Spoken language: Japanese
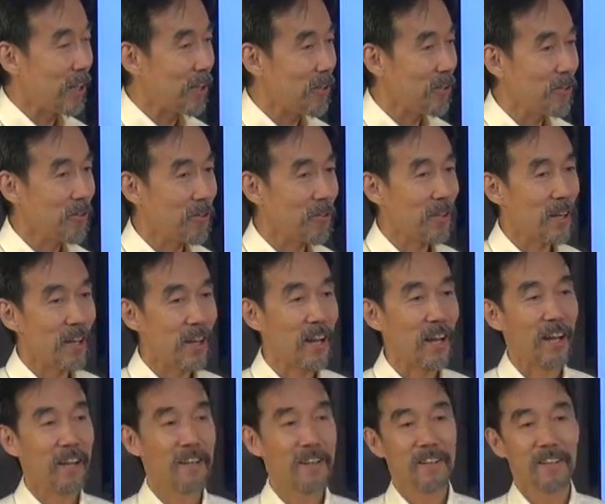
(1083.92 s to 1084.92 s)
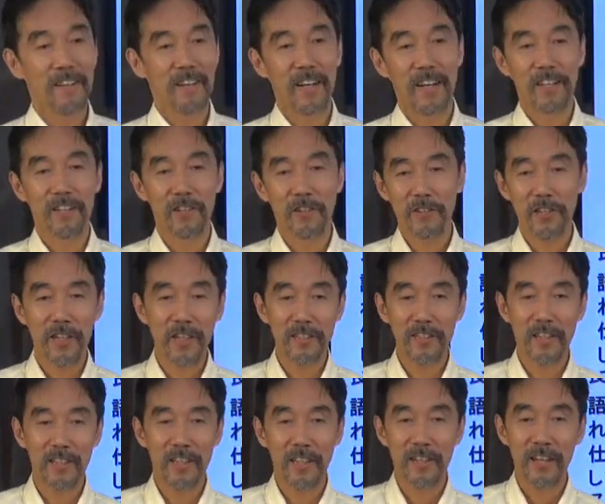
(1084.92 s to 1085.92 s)
ておられるような祈り
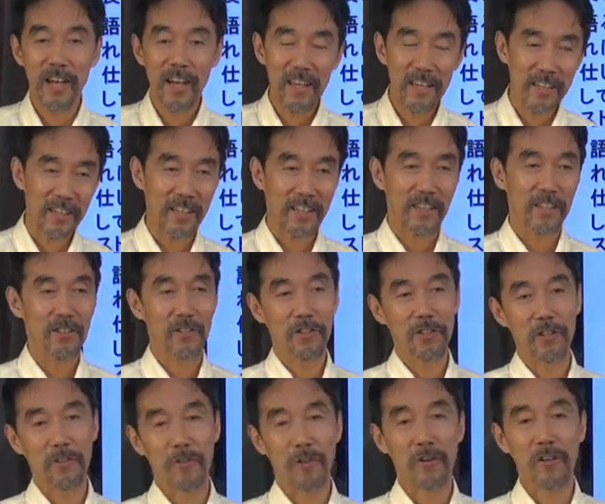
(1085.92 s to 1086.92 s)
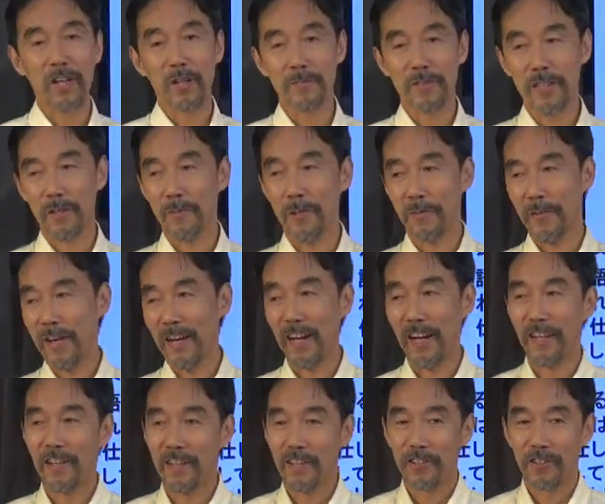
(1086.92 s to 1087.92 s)
方でない祈りを神様
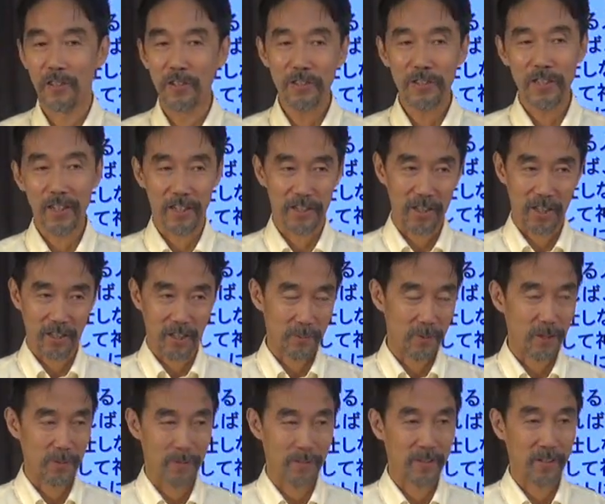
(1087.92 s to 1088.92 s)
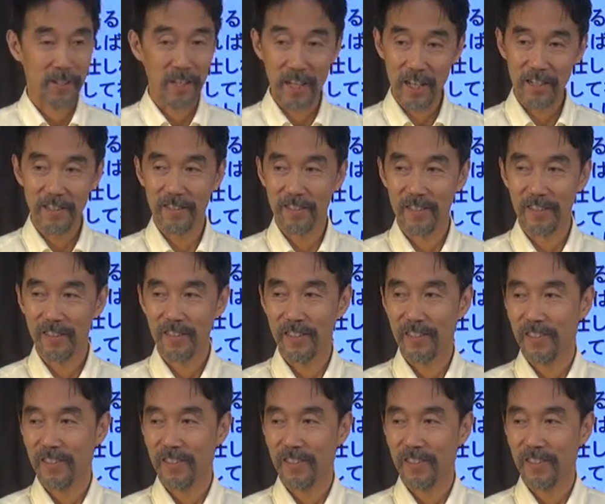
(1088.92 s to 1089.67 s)
は用意してらっしゃるかもしれませんね、